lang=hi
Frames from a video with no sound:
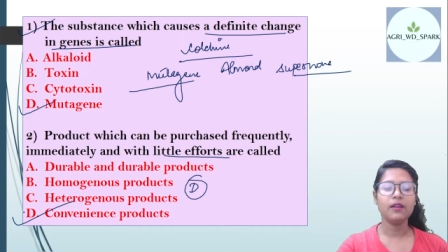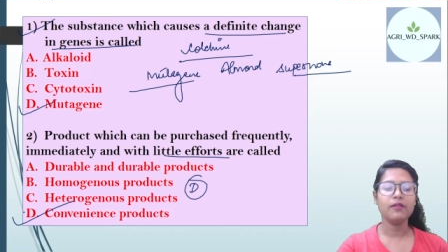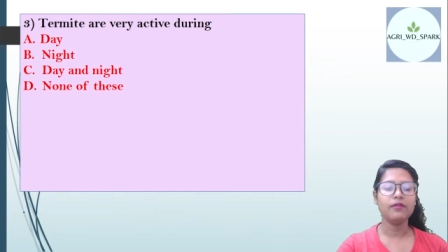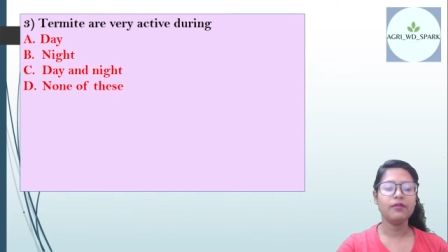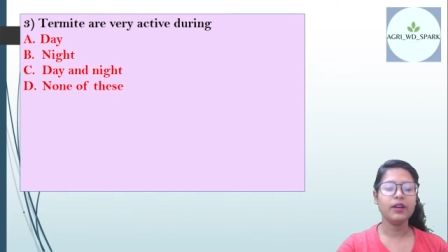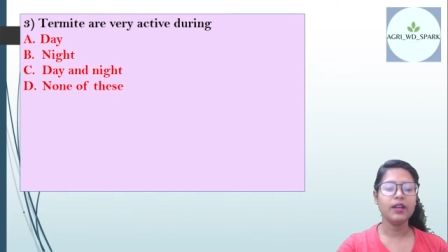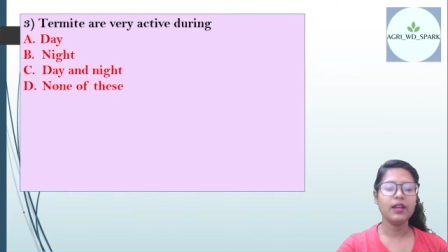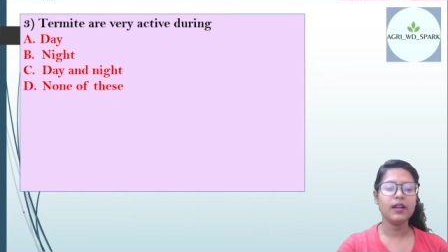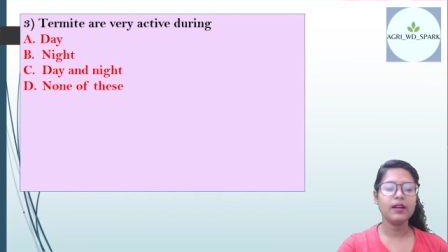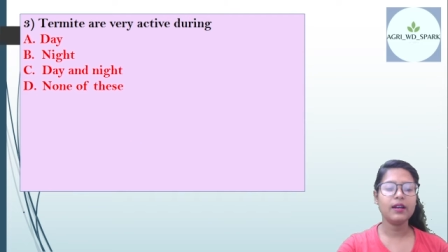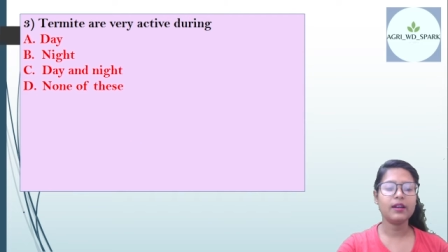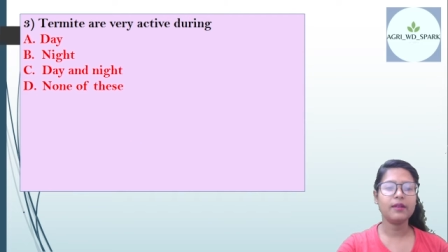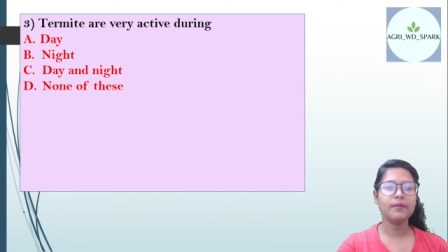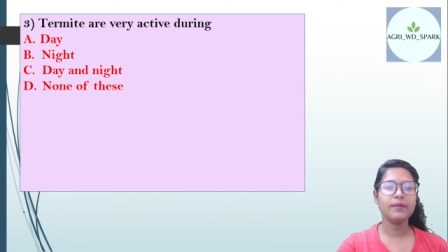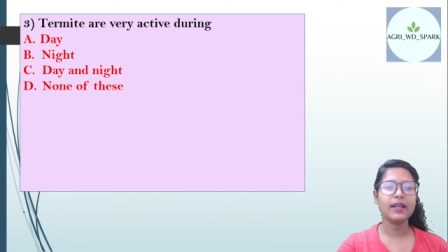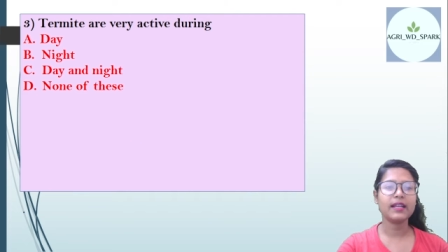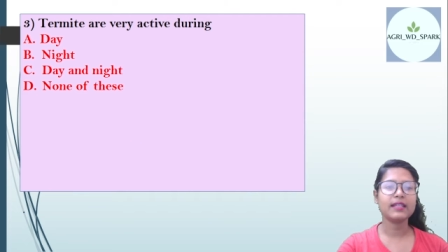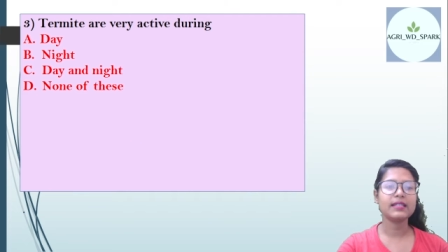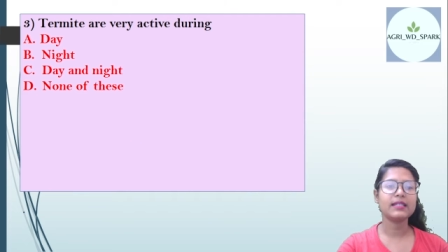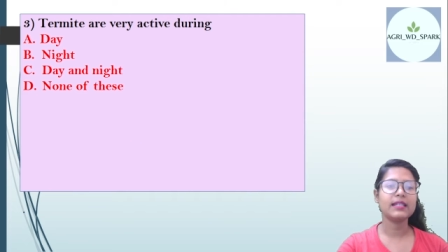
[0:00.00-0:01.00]
वहीं अगर हम
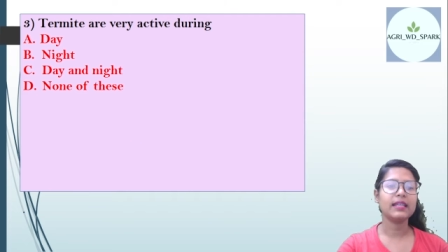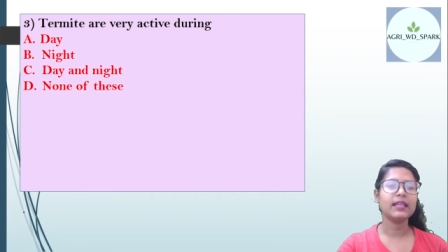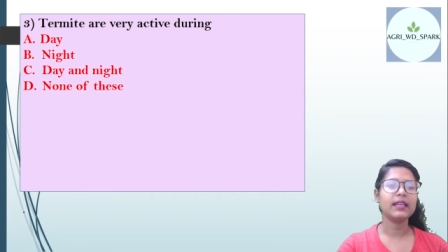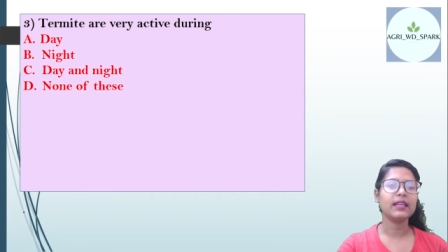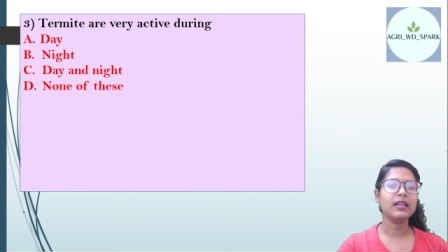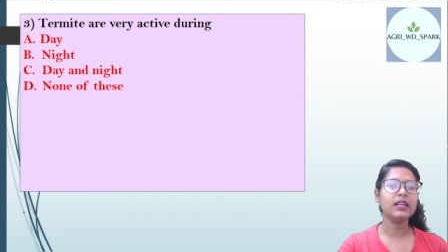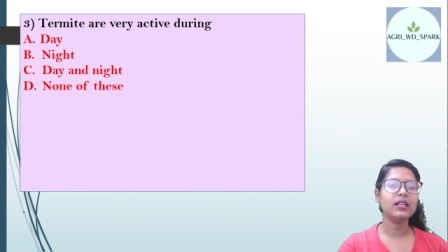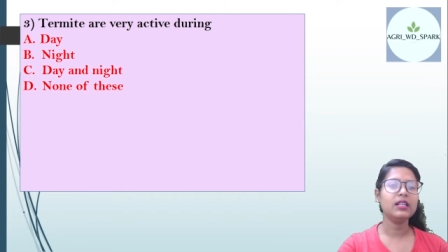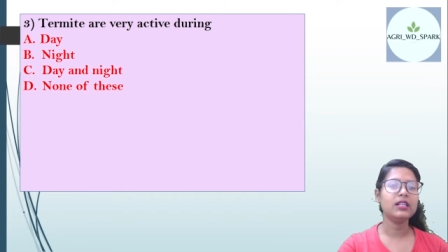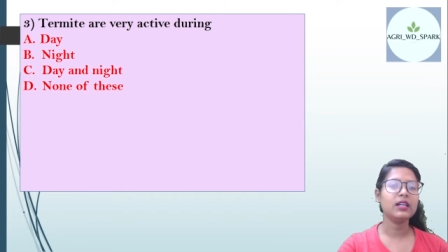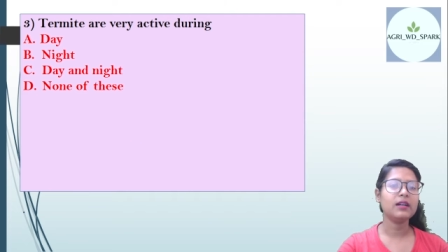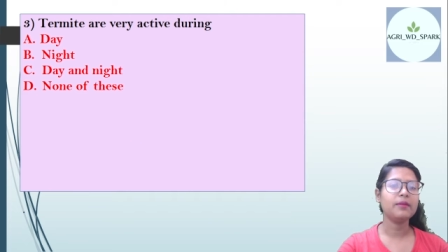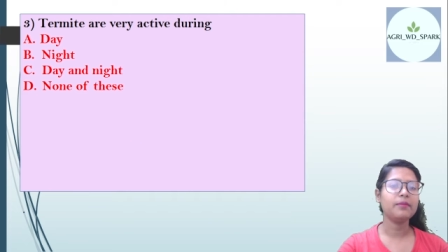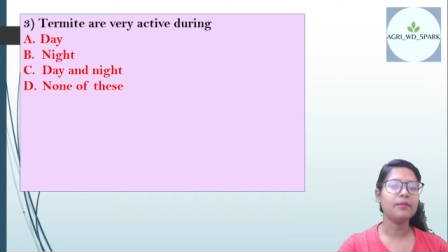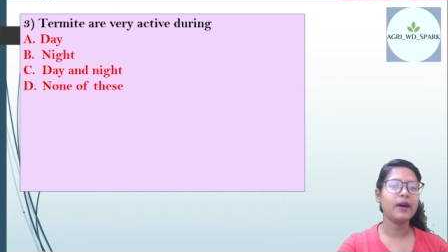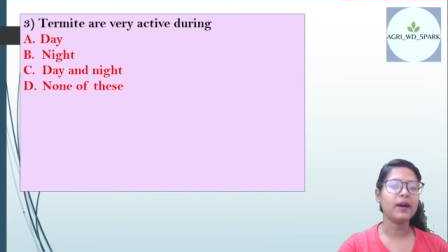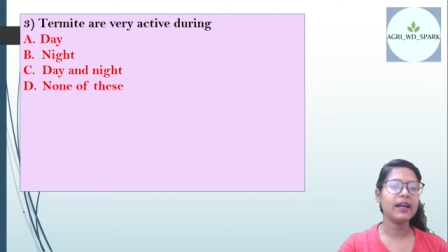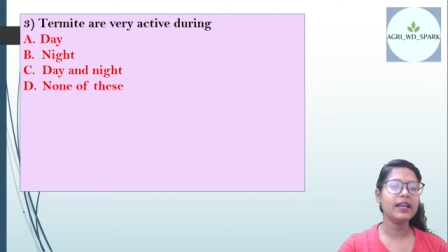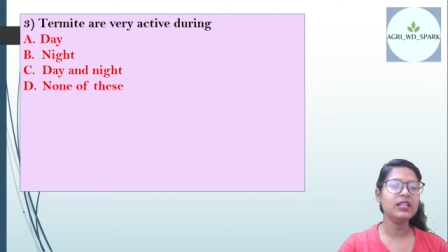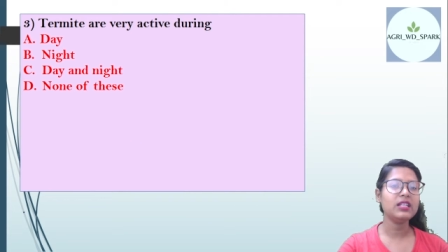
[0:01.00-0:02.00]
नेक्स्ट देखेंगे
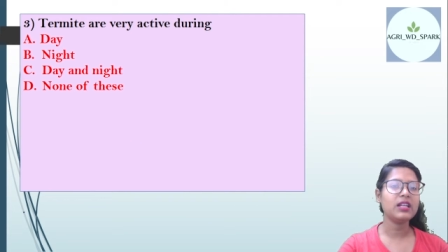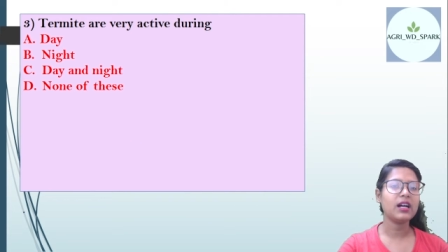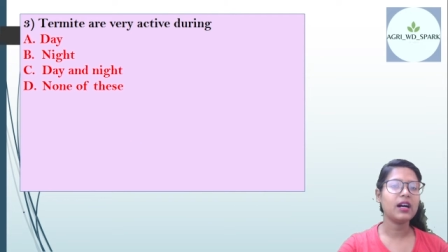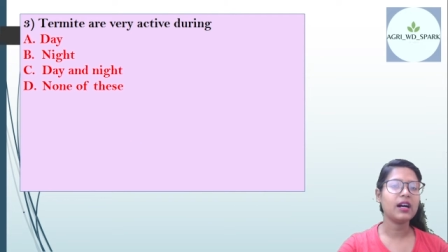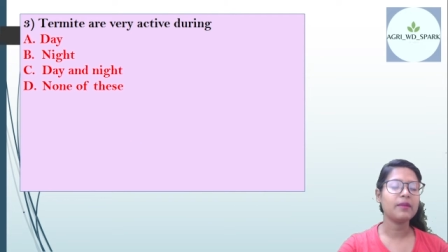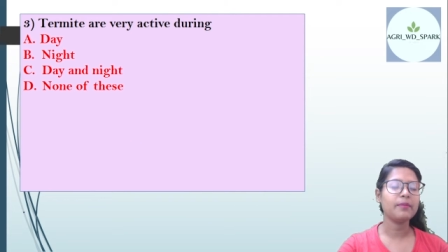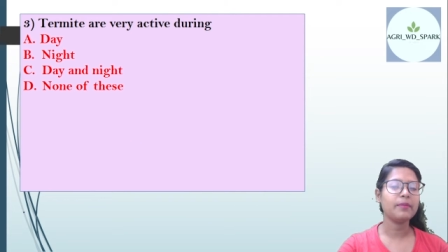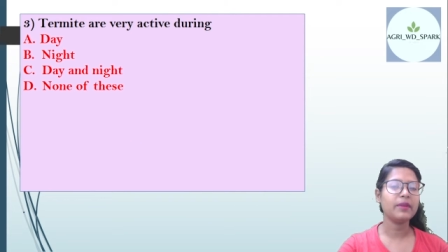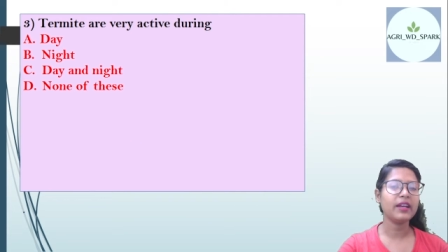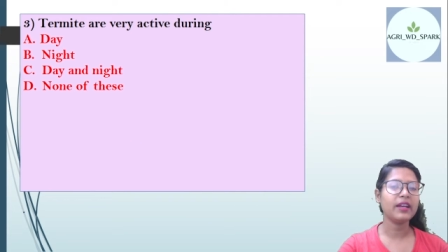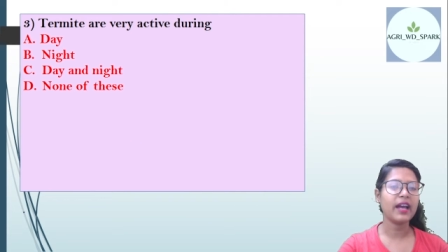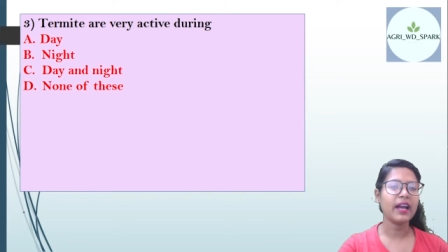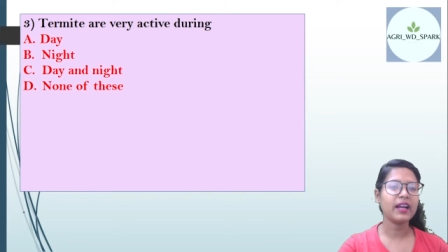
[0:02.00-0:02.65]
टर्माइट आर में